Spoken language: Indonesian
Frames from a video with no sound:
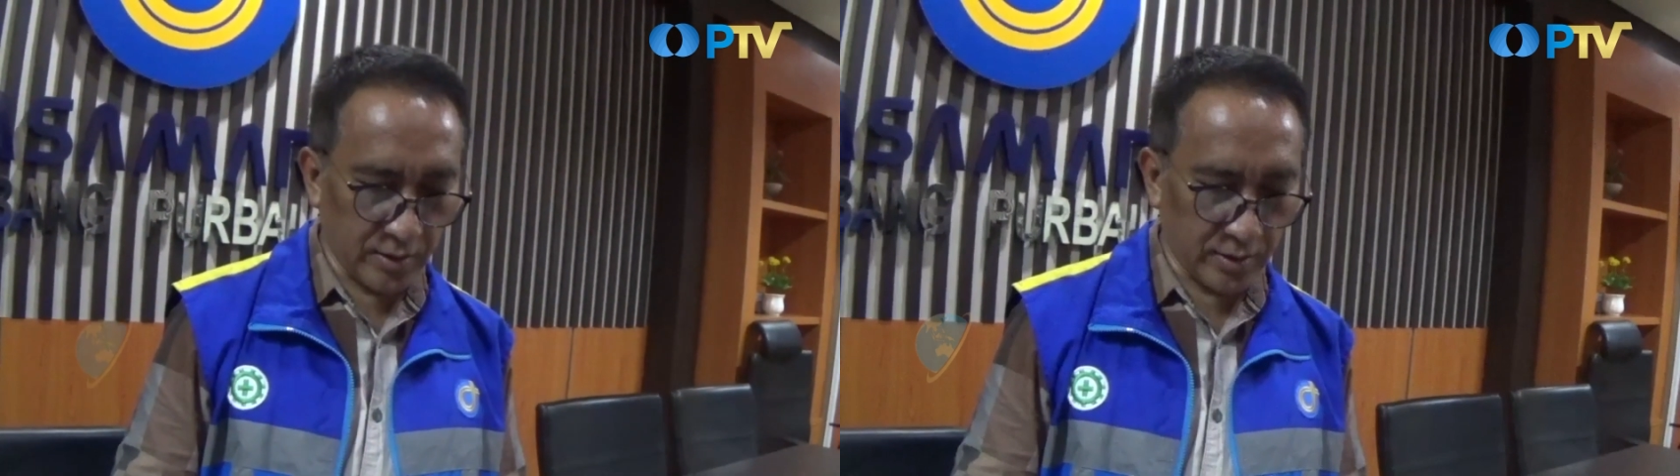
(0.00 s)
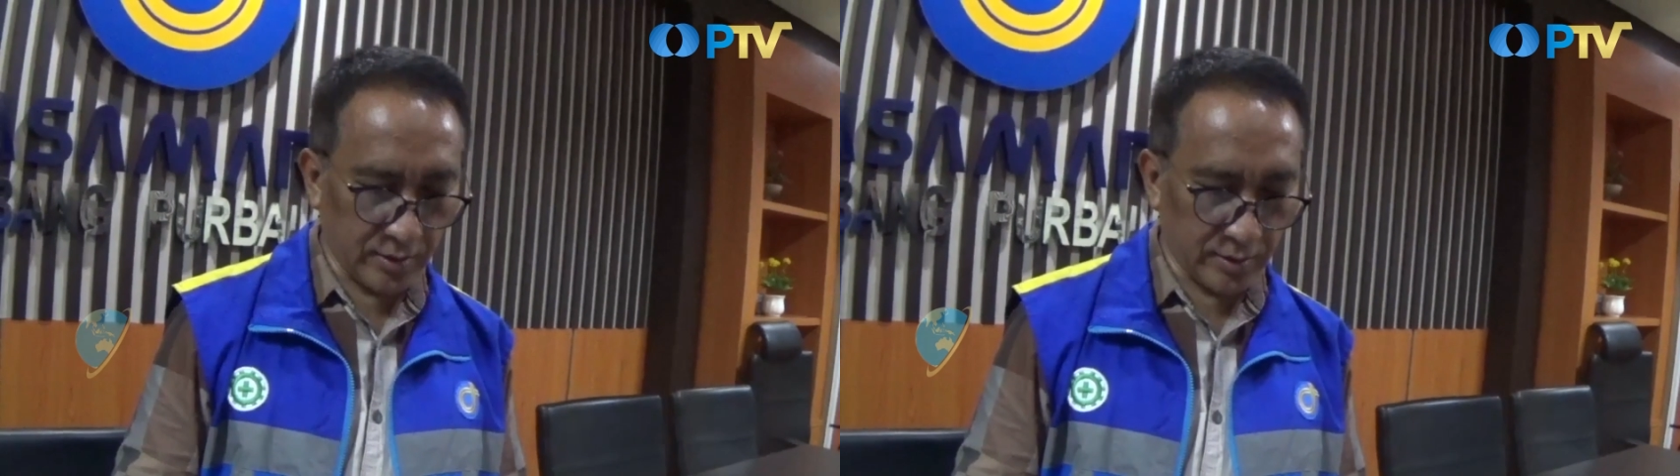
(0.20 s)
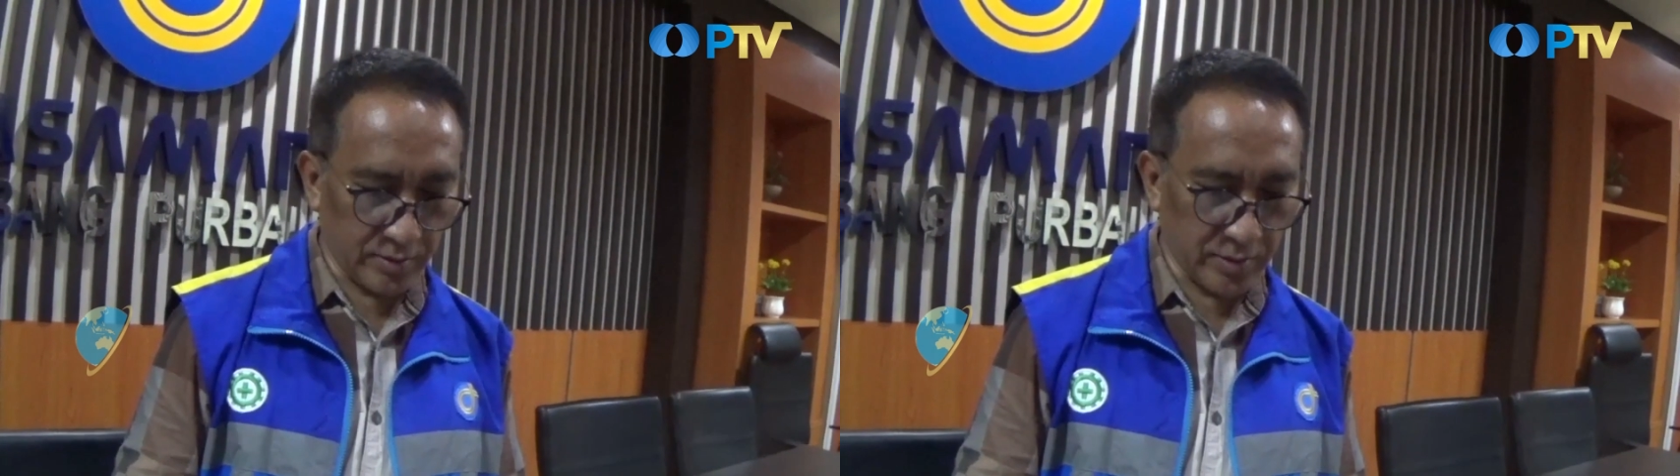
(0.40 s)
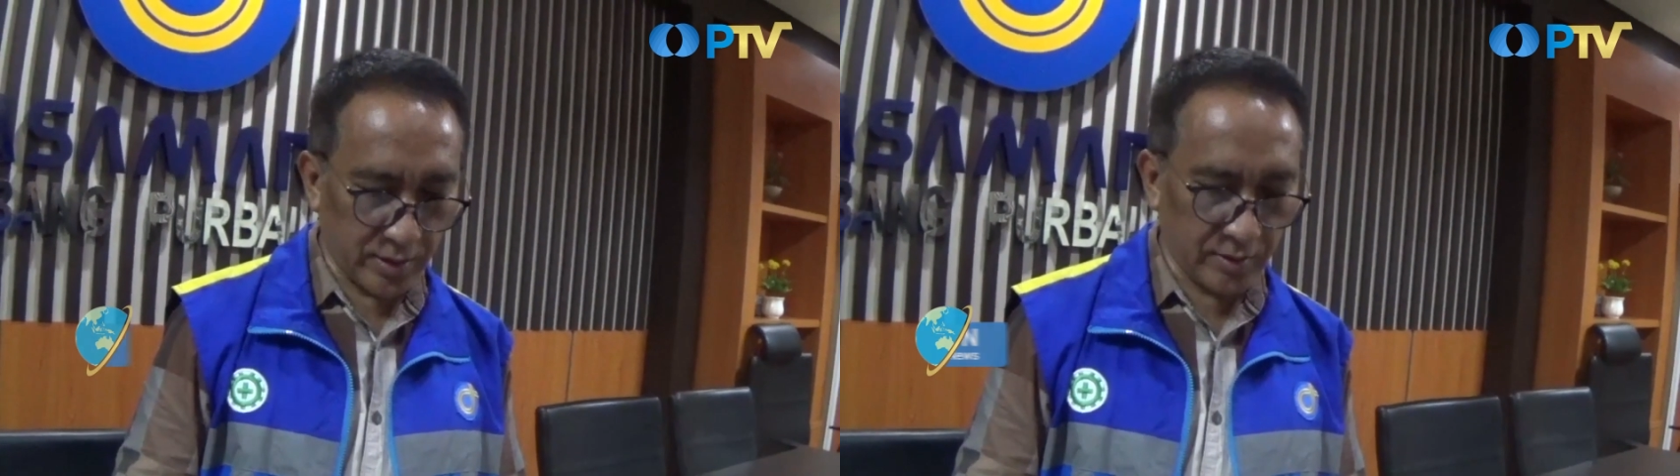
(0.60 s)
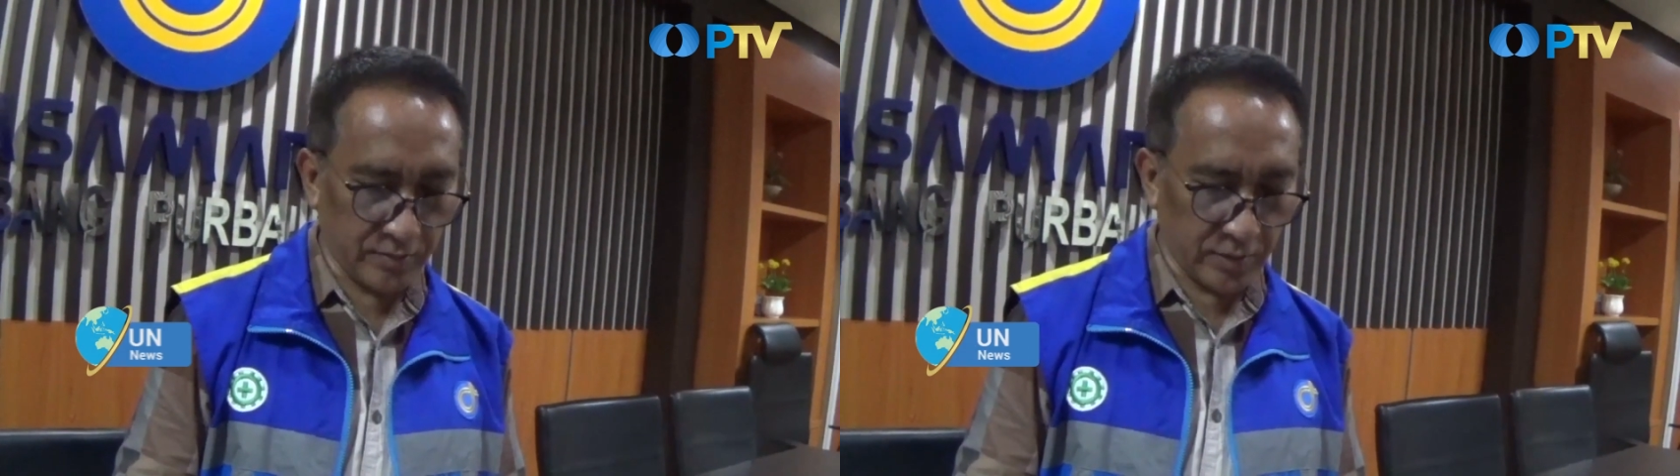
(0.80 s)
yang
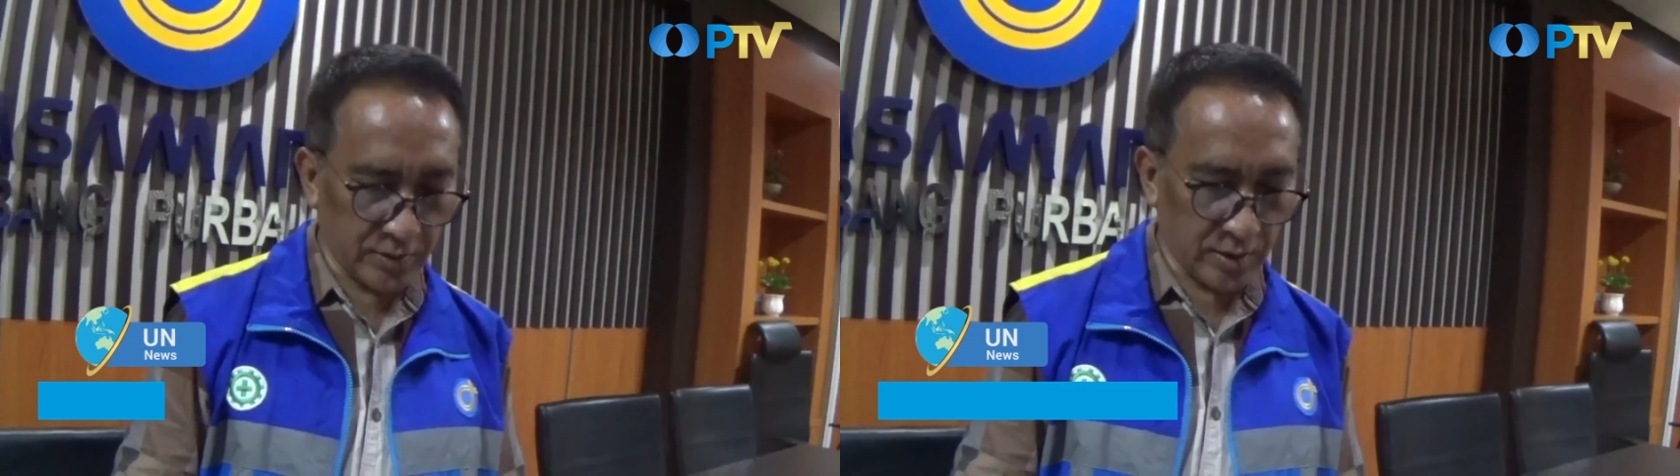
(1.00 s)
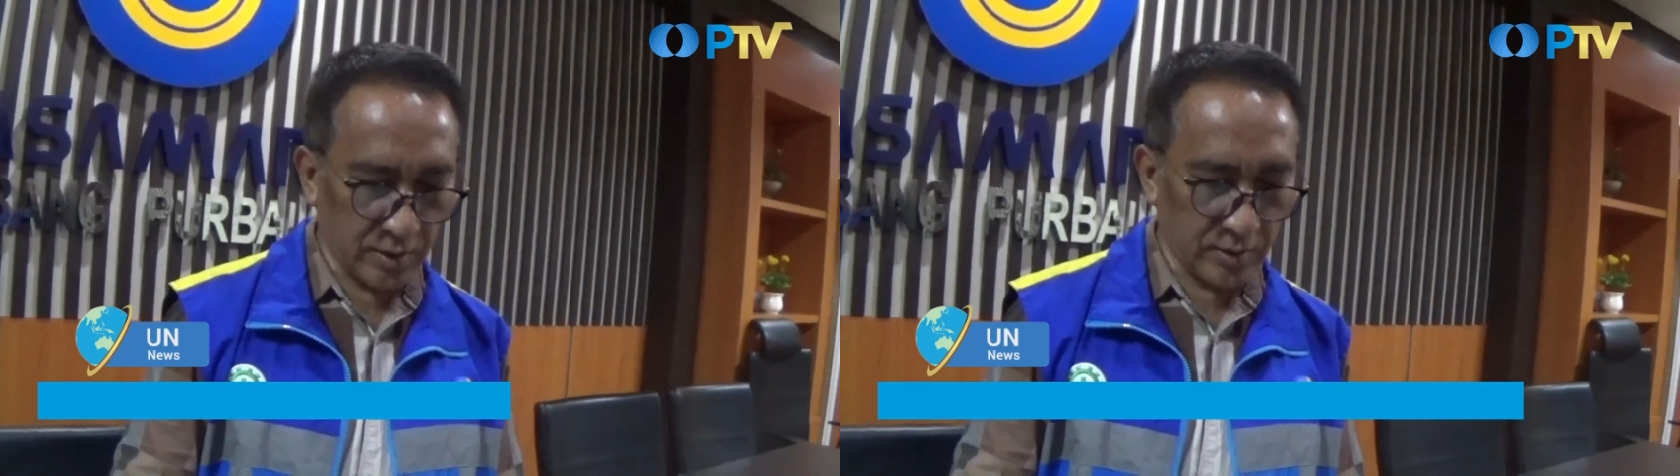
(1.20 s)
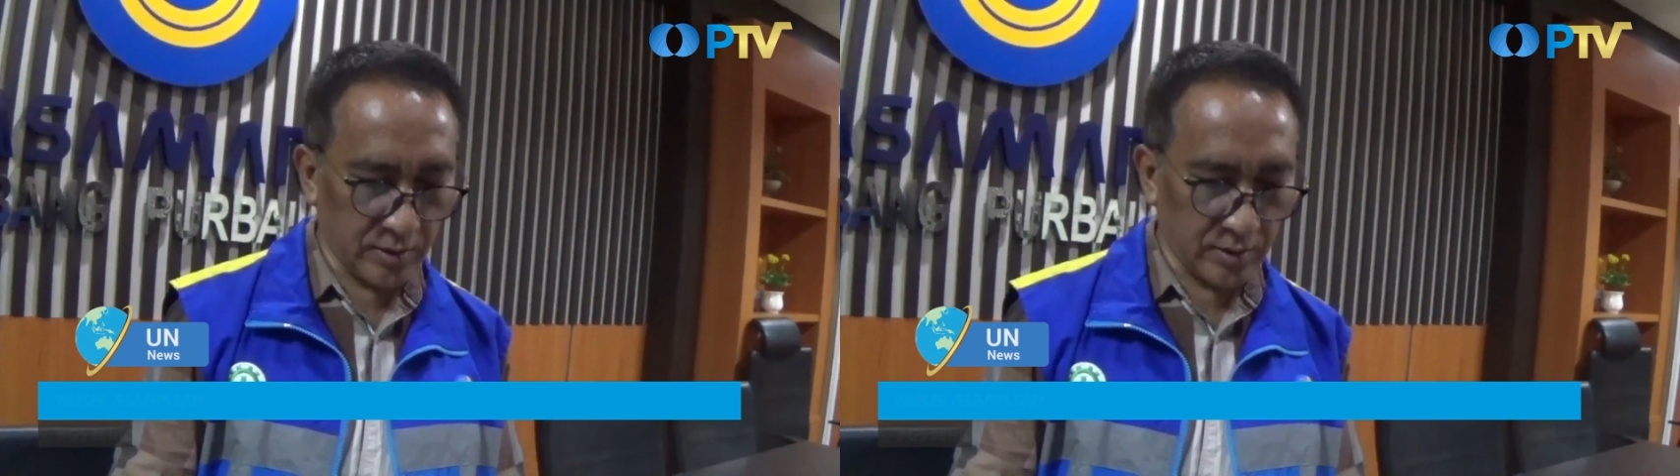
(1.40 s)
kemarin pada saat